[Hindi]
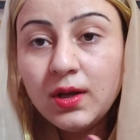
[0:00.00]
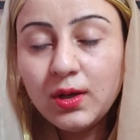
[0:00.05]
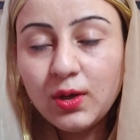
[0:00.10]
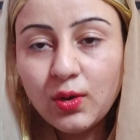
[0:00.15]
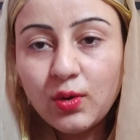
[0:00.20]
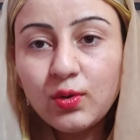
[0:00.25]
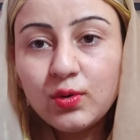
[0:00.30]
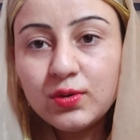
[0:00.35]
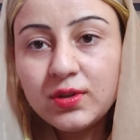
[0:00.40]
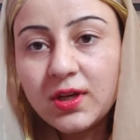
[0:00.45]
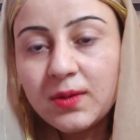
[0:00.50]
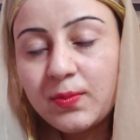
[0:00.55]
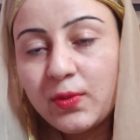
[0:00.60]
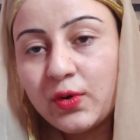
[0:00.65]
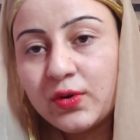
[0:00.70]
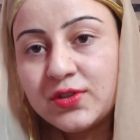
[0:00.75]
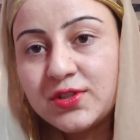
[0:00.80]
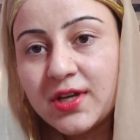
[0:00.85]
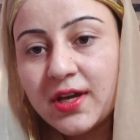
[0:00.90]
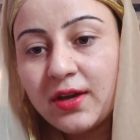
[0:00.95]
लोगों तक
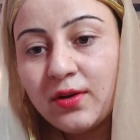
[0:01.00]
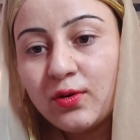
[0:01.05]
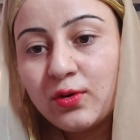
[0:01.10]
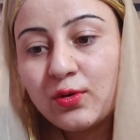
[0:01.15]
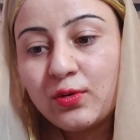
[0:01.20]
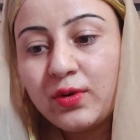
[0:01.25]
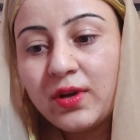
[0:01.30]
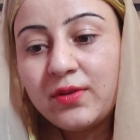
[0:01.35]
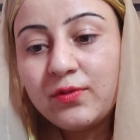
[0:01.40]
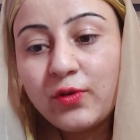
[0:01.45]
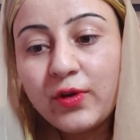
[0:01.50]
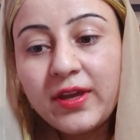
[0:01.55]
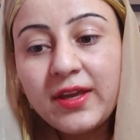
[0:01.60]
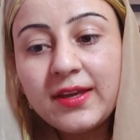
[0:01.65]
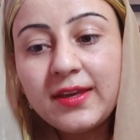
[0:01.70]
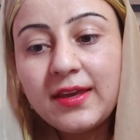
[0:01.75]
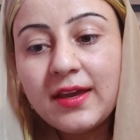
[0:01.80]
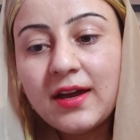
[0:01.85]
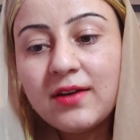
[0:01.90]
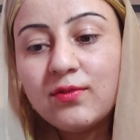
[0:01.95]
पहुँचाए और उन्होंने वही
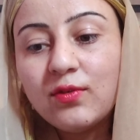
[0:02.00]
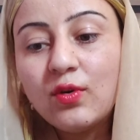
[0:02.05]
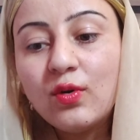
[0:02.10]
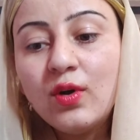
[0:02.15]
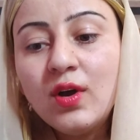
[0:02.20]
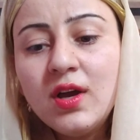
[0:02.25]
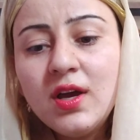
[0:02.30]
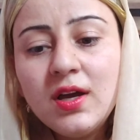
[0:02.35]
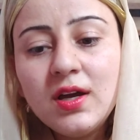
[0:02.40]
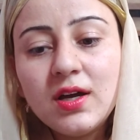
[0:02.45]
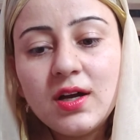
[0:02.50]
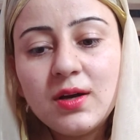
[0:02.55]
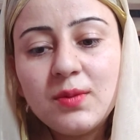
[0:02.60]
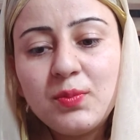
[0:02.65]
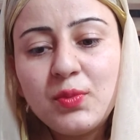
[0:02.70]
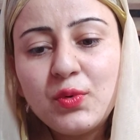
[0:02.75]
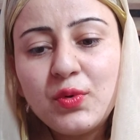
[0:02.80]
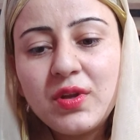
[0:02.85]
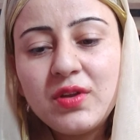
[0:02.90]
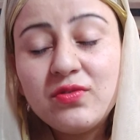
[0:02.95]
किया वो
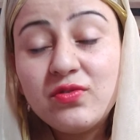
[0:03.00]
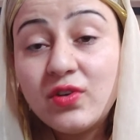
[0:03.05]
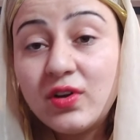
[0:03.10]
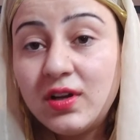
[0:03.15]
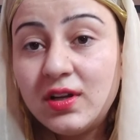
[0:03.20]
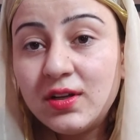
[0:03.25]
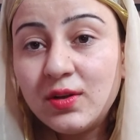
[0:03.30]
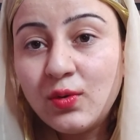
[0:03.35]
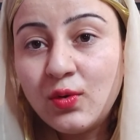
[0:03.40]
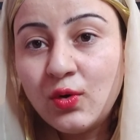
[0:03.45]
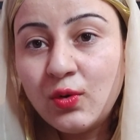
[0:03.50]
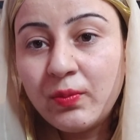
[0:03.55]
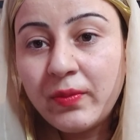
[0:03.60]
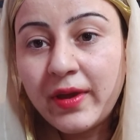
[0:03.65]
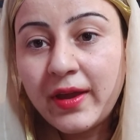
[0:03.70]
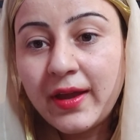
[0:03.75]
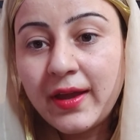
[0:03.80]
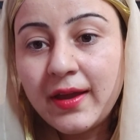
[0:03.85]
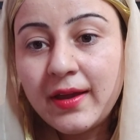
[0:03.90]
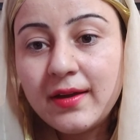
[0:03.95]
पूरी वर्ल्ड
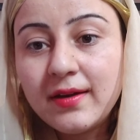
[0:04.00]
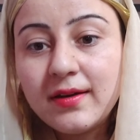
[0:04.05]
घूमे